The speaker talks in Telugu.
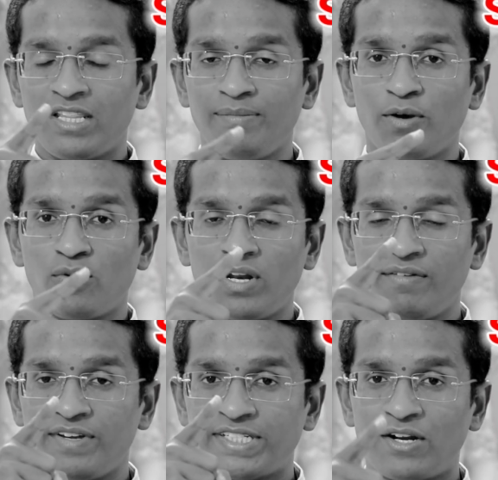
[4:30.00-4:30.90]
ఇది మీకు
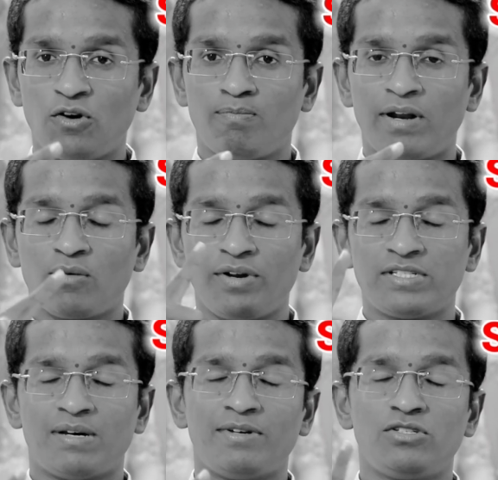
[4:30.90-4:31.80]
కొన్ని విషయాల లోపల
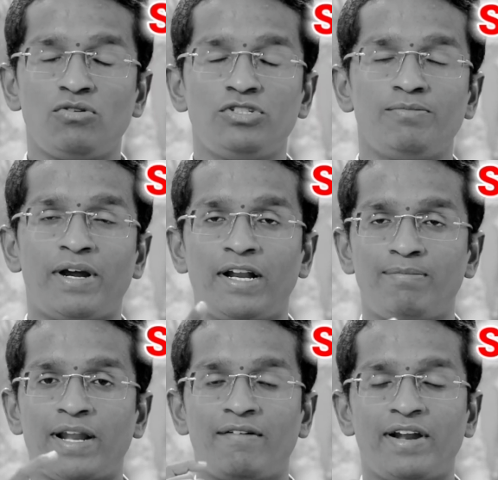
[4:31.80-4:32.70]
కొన్ని సమస్యల నుంచి
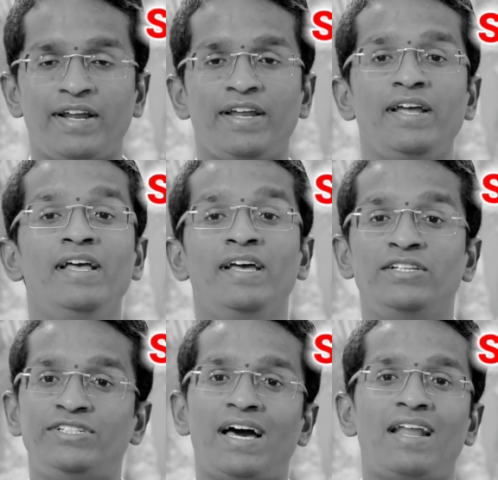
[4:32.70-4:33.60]
బయటపడి అవడానికి
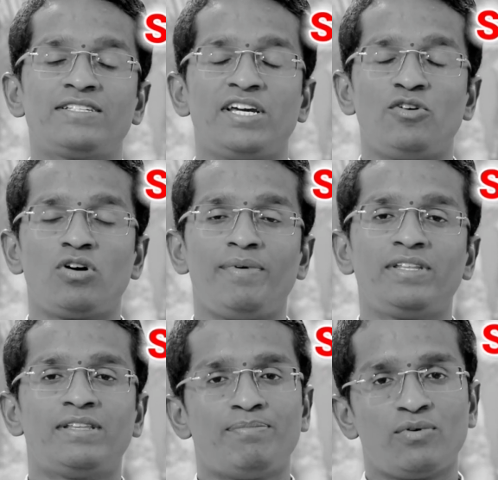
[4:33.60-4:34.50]
చాలా సయోగం
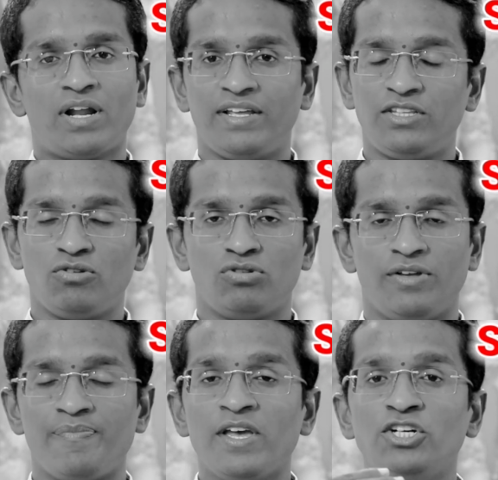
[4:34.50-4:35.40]
అయితే తప్పకుండా అయి
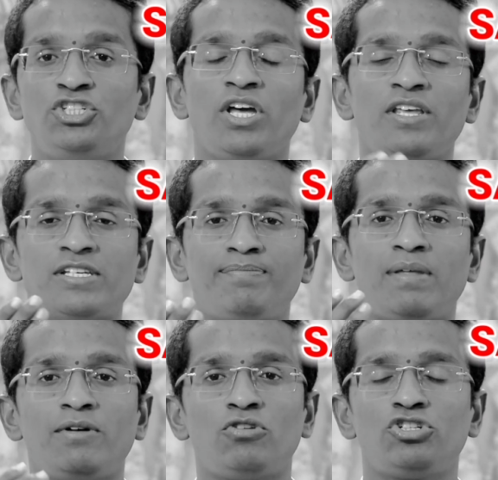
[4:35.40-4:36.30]
తీరుద్ది శని
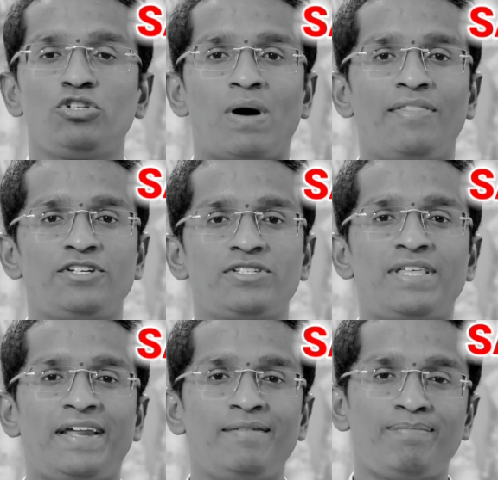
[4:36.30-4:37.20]
సప్తమ దృష్టి ద్వాదశ
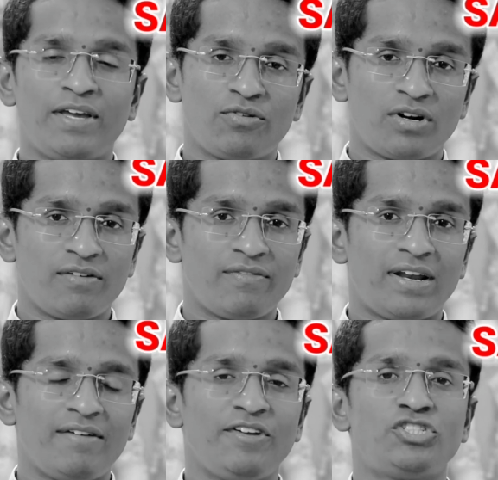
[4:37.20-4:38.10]
స్థానం పైన ఉండడం
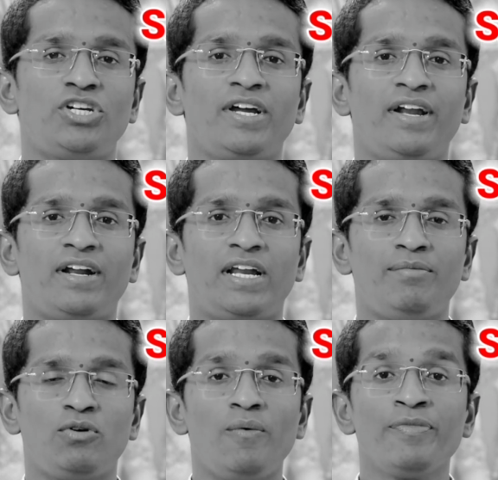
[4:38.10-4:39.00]
వల్ల విశేషంగా
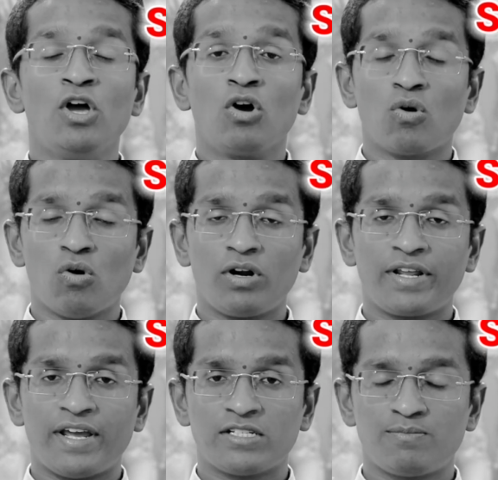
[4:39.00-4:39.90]
ఏంటంటే మీకు
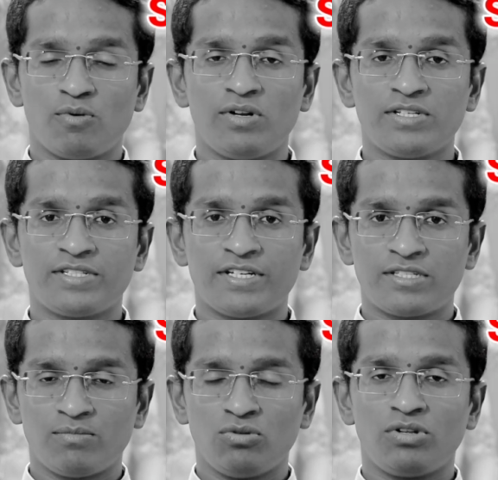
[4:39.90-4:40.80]
కోర్ట్ కేసు పోలీస్
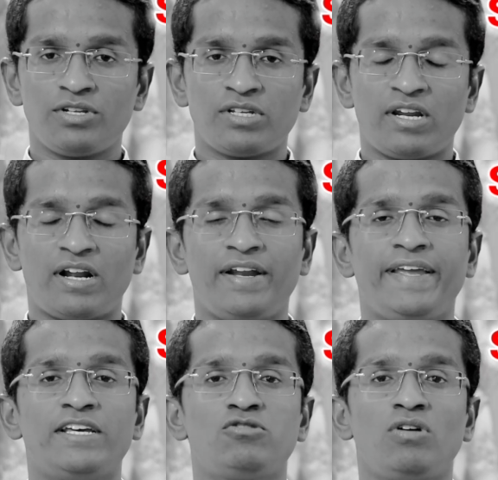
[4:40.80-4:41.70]
కేసు ముందు నుంచి
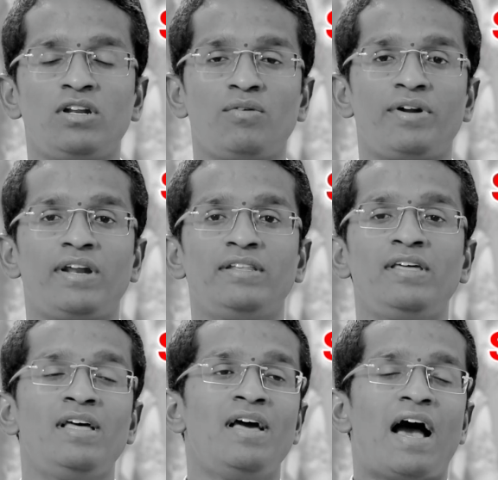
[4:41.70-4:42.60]
ఎలాంటి కేసులు కనుక
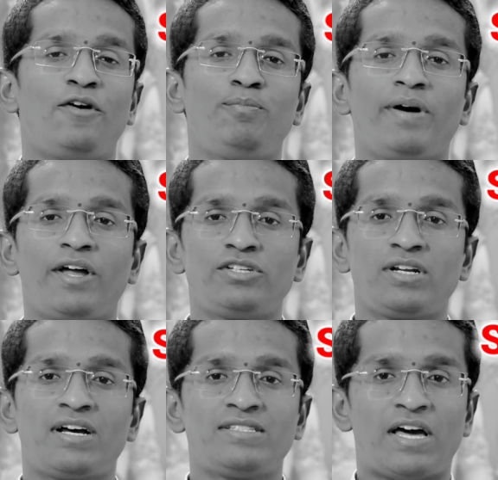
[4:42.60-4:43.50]
ఉన్నట్లయితే అటుపక్క
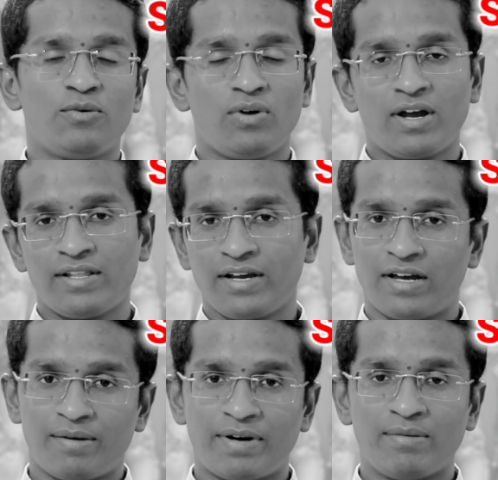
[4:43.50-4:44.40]
నుంచి కాస్త అనుకూలంగా అయితే
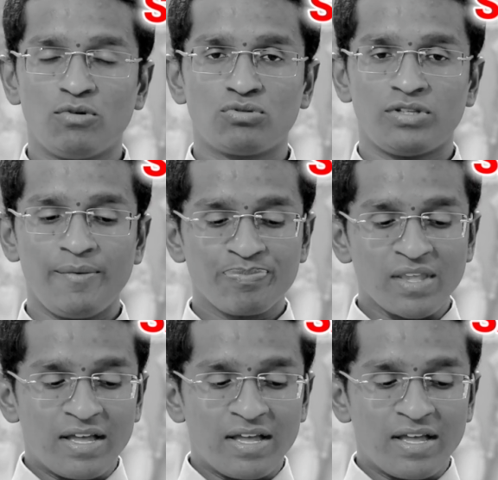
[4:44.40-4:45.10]
కనబడబోతుంది